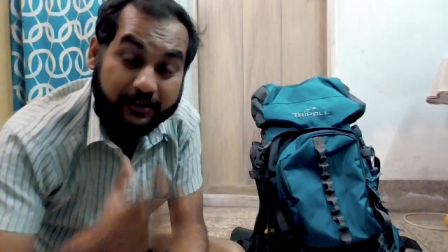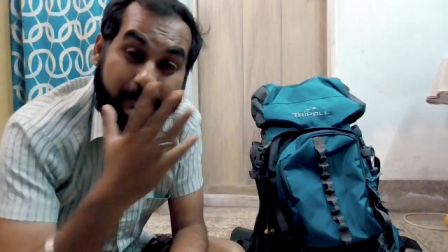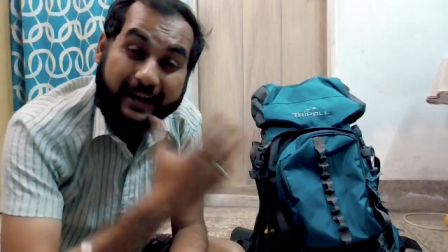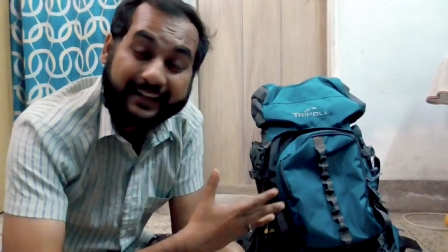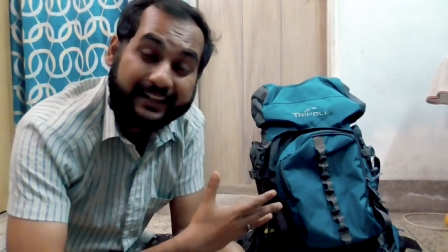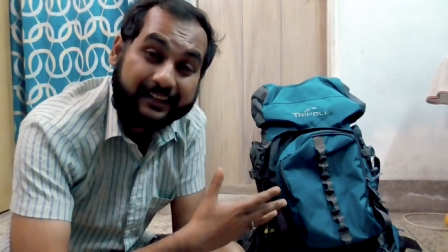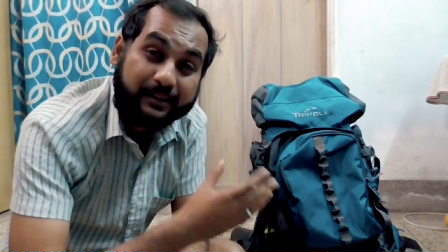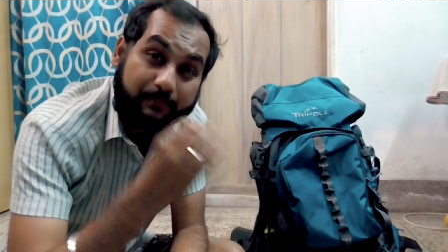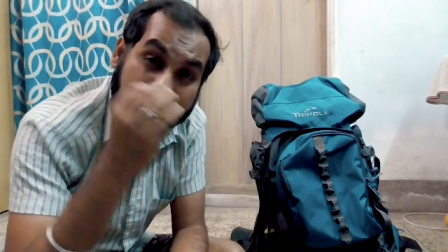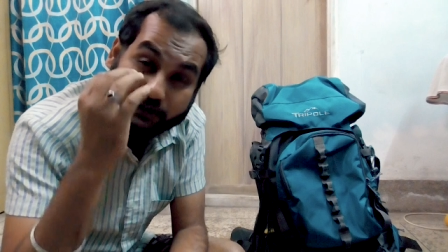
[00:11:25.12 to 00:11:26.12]
इस बैग की
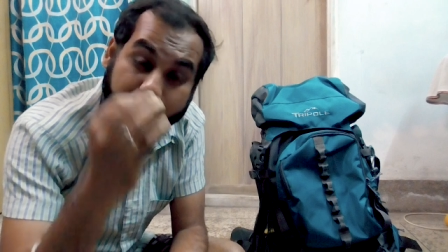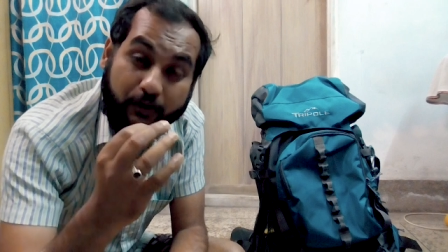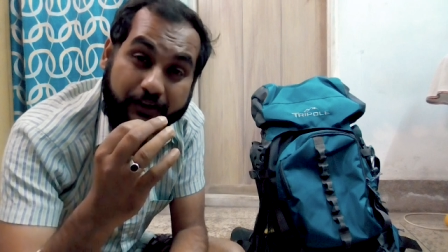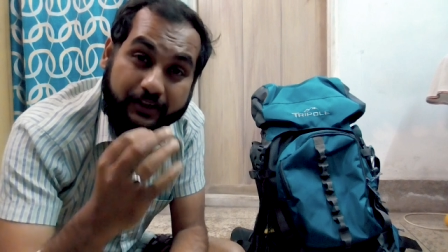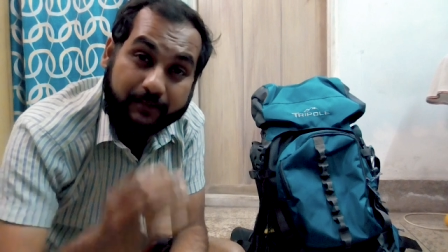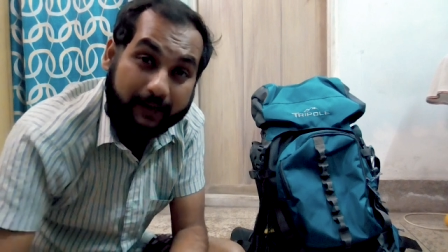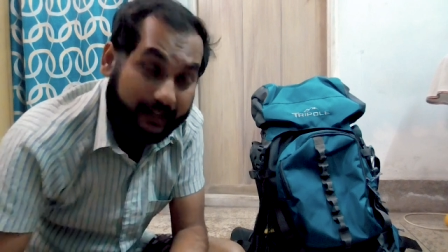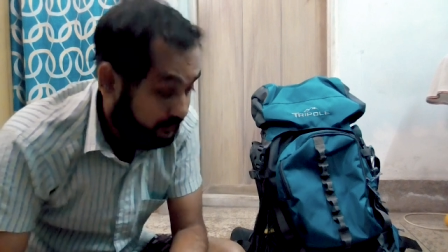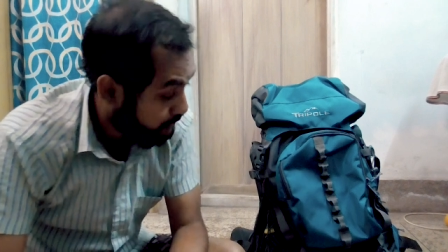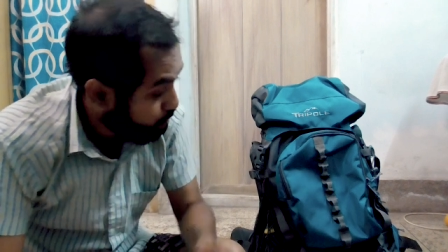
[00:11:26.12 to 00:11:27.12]
अगर प्लस पॉइंट्स की
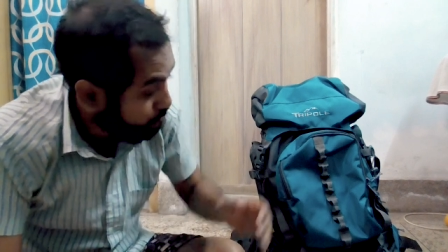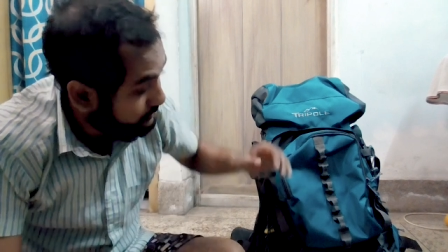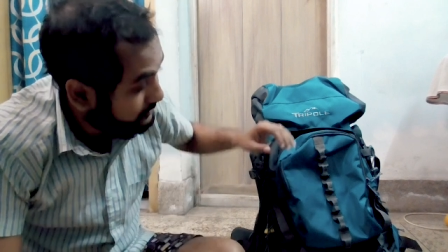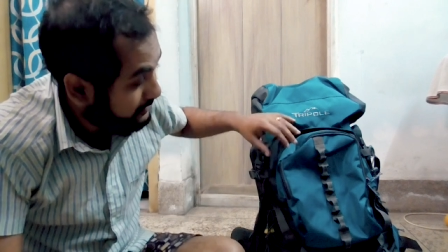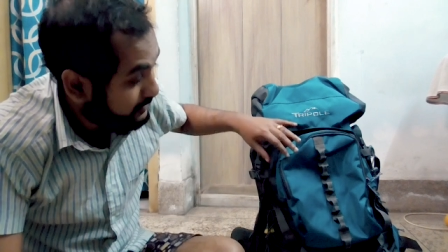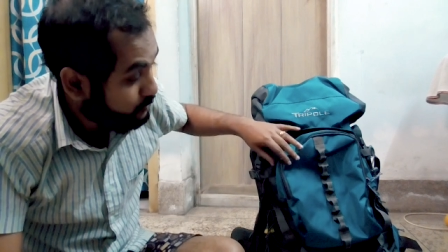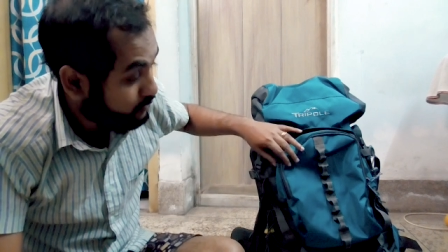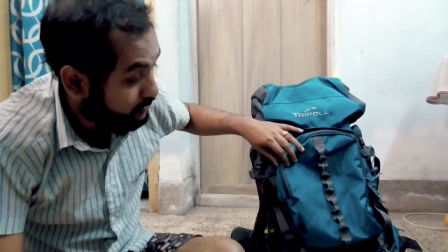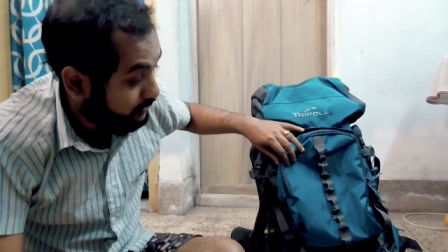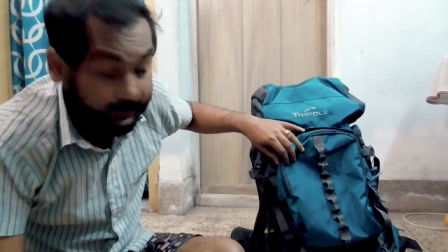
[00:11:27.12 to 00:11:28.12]
बात करूँ तो इसका जो
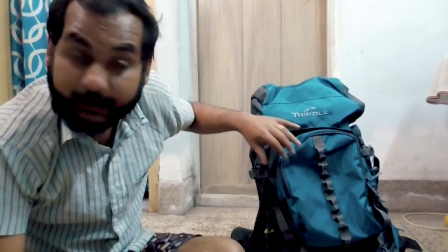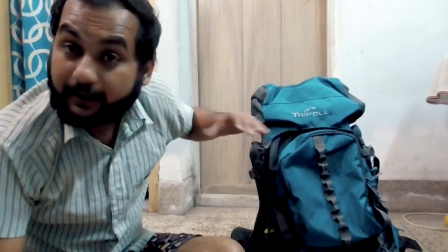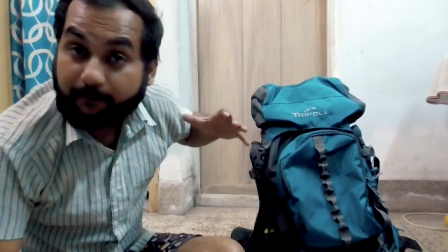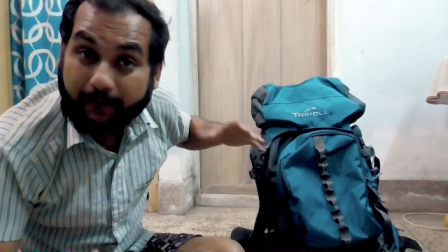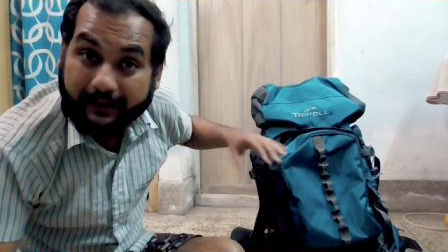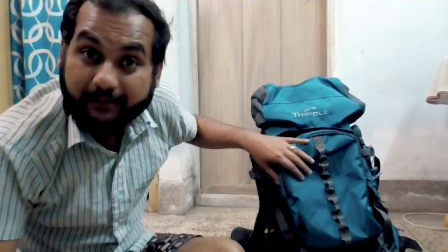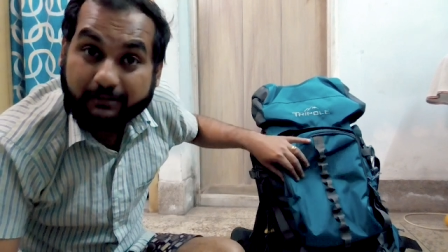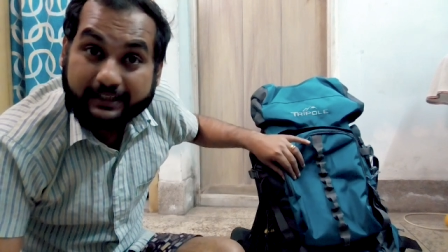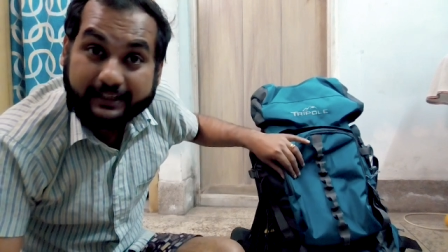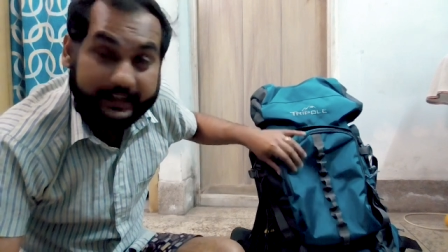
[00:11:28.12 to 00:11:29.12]

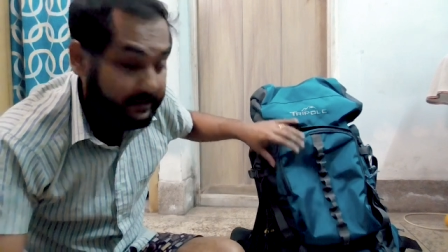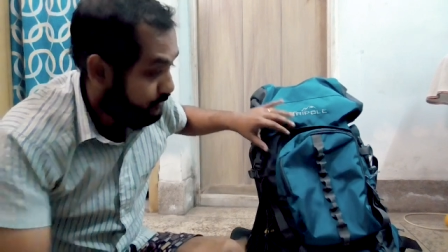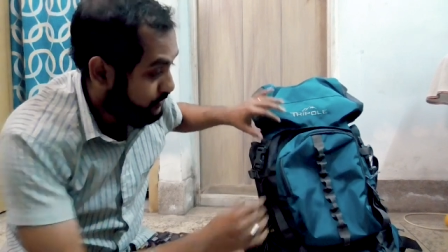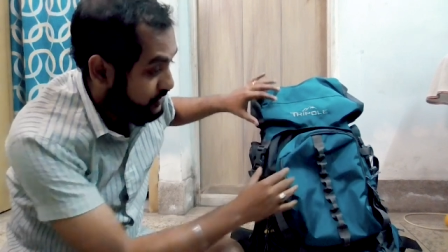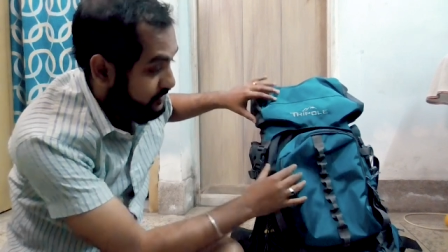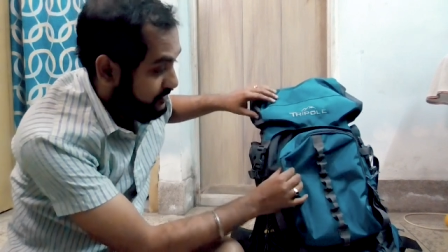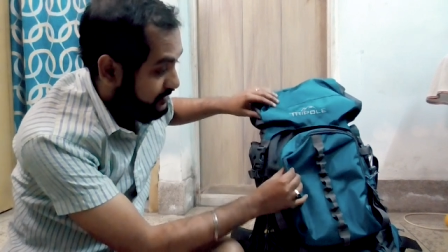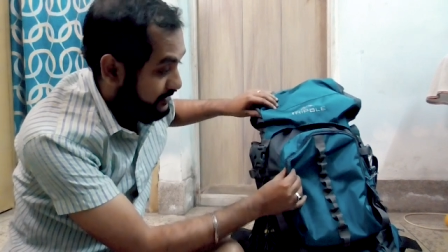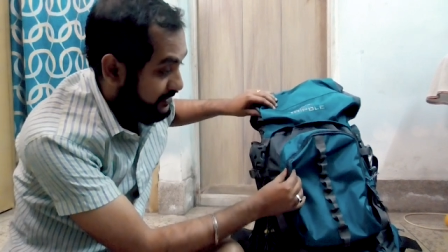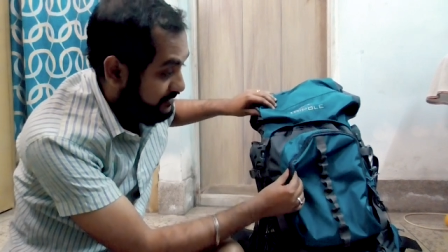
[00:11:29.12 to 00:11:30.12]
कंपैटिबिलिटी है और जिस
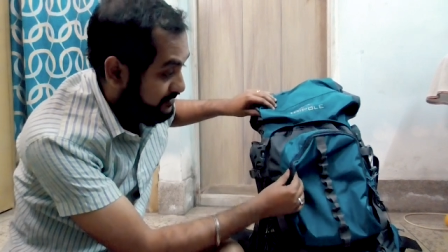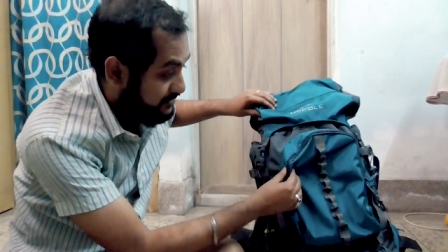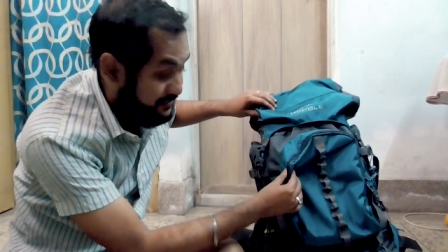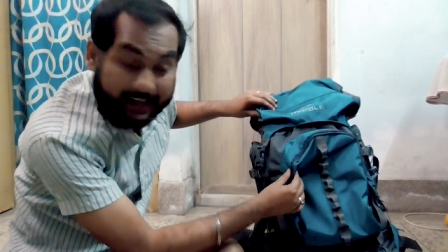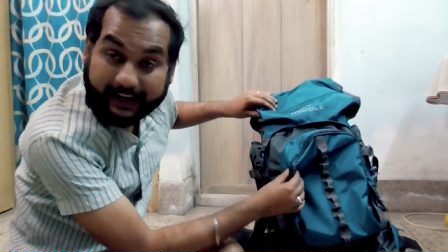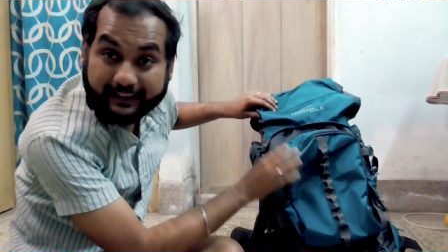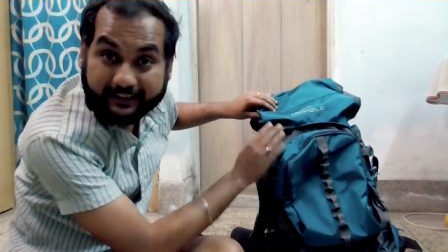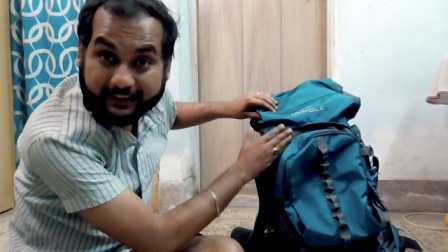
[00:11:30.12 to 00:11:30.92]
तरीके से सिलाई